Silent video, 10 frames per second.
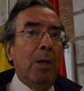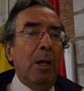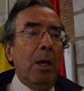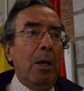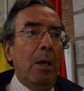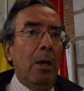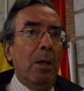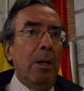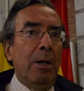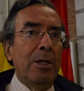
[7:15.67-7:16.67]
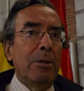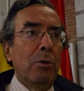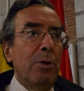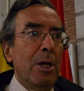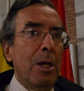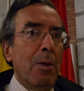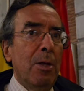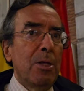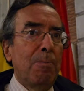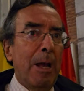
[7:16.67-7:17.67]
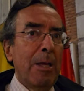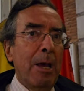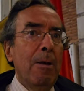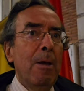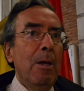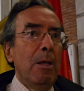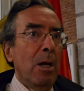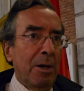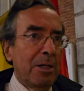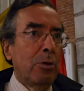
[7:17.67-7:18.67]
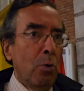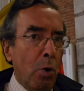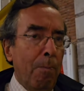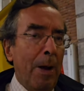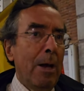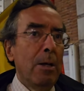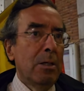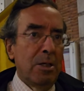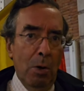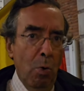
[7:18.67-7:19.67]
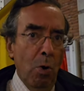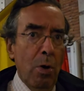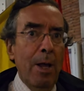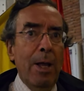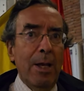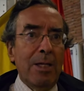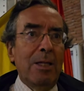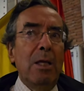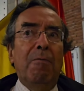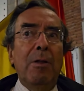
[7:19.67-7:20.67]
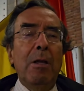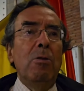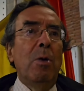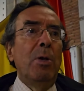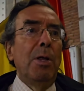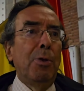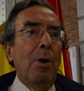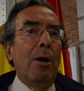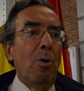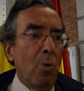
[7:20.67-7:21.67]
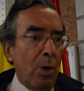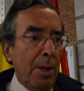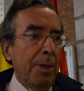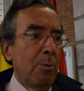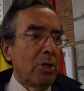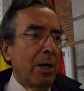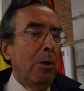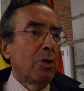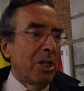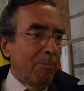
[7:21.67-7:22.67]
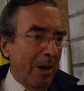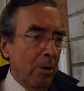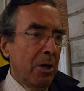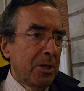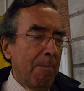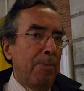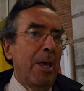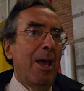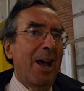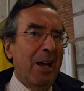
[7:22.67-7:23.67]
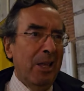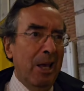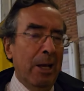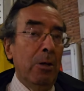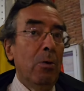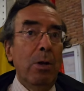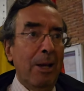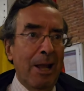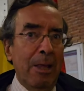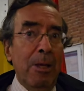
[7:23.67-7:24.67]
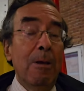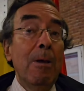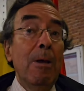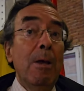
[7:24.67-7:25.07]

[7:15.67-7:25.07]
que en el resto de, España y en el resto de Europa, seguro, esté defendiendo a Venezuela como hacemos aquí los españoles de a pie a diario. Nadie.